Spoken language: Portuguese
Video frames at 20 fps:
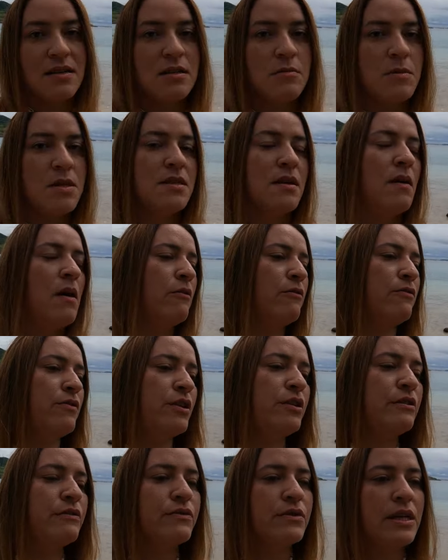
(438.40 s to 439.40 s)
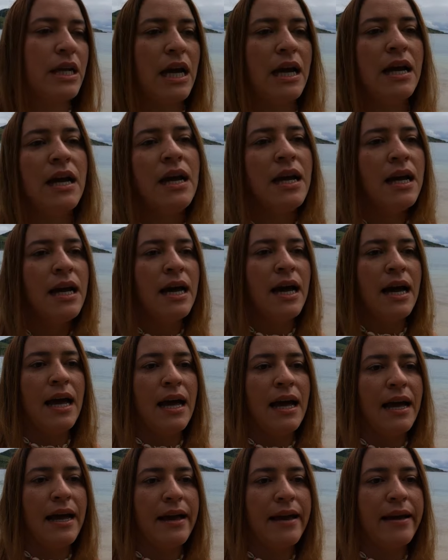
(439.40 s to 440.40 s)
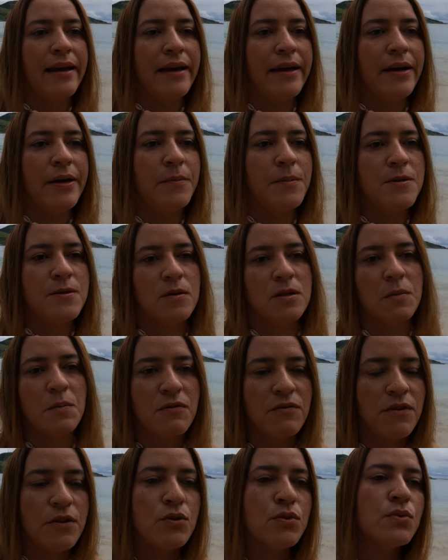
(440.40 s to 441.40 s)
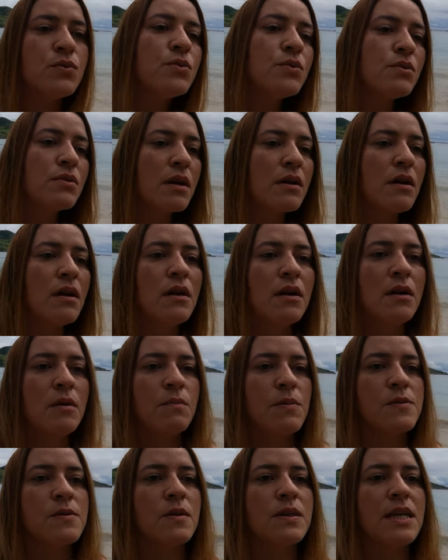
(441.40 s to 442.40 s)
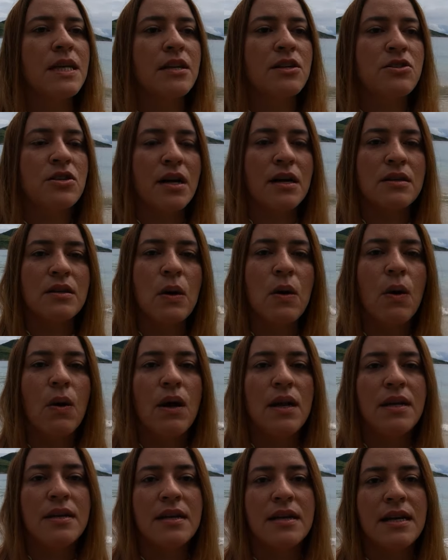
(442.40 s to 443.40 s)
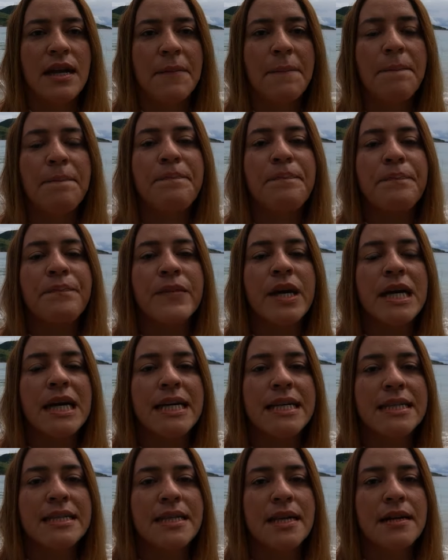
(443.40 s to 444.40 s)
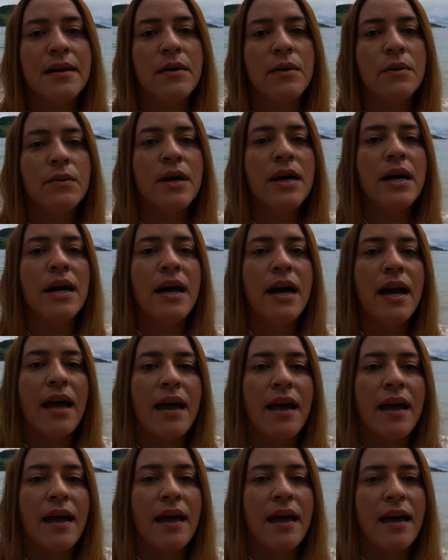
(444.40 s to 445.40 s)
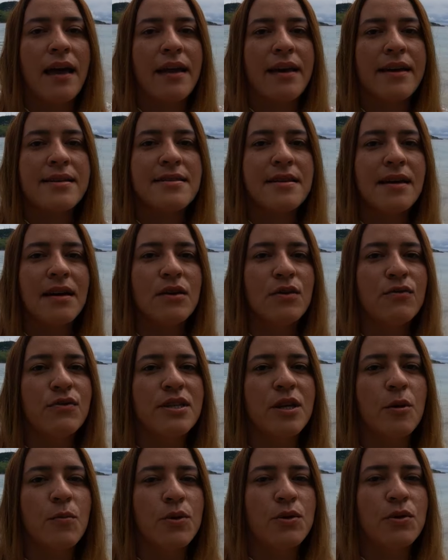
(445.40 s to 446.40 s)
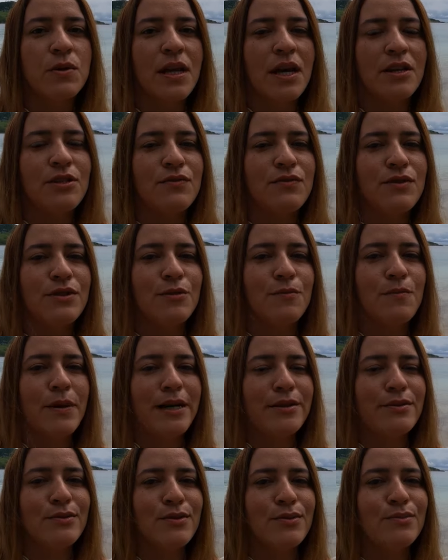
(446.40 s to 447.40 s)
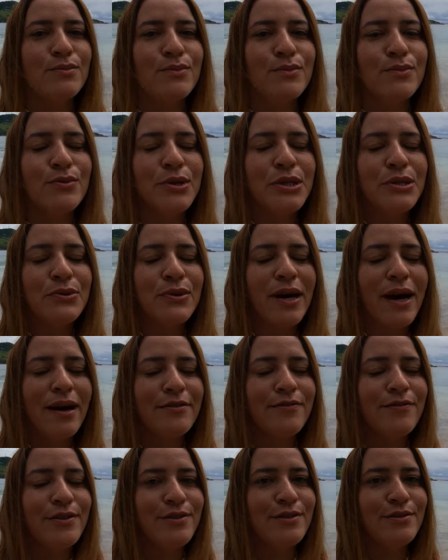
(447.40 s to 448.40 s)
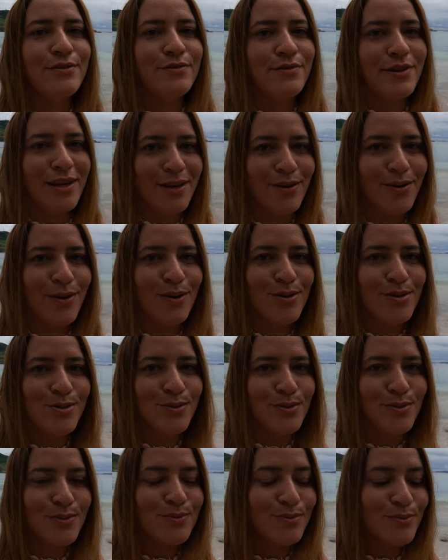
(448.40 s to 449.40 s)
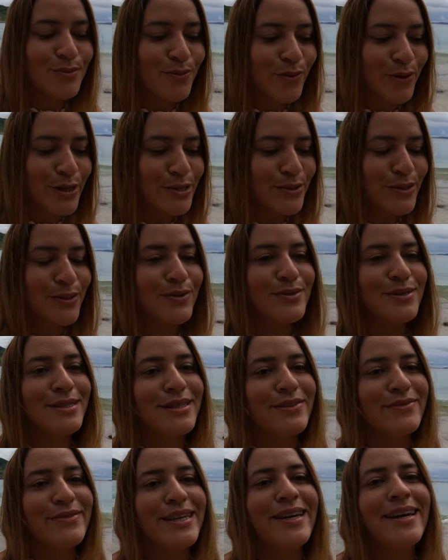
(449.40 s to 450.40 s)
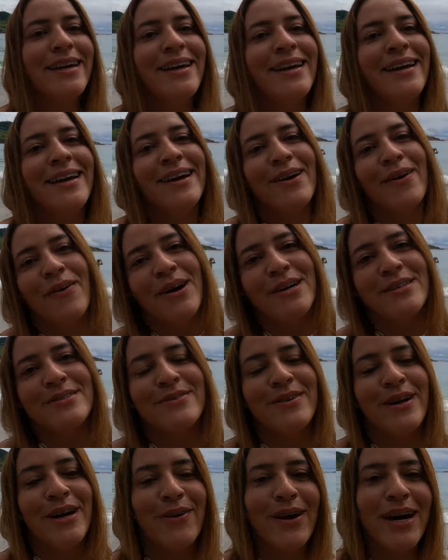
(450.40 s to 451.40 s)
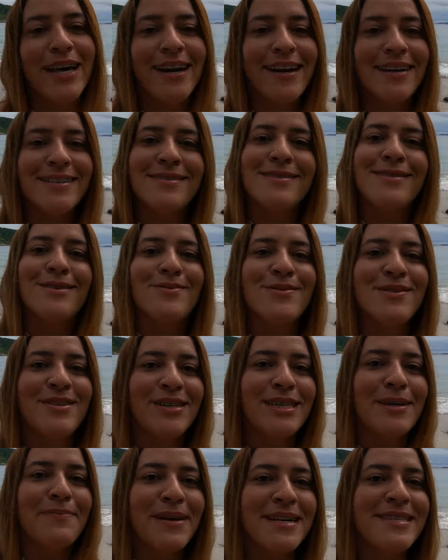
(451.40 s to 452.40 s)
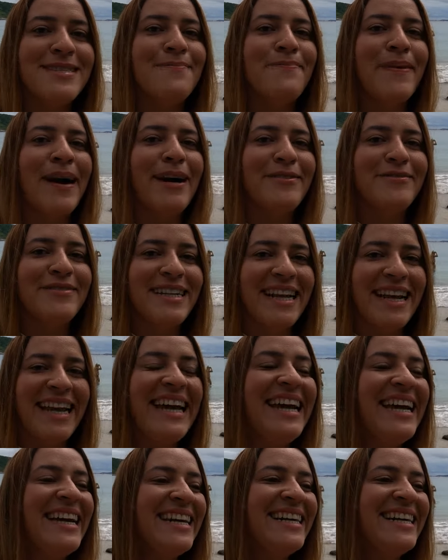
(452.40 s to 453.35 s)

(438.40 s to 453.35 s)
transmissão ao vivo, né? É, o pessoal da prefeitura, o pessoal da igreja católica, né? Então é, esse ano eu vou ter a oportunidade de ver de perto, eu tô muito afim de ver, que eu gosto muito, inclusive quando eu era lá de Santa Luzia eu até participava, né?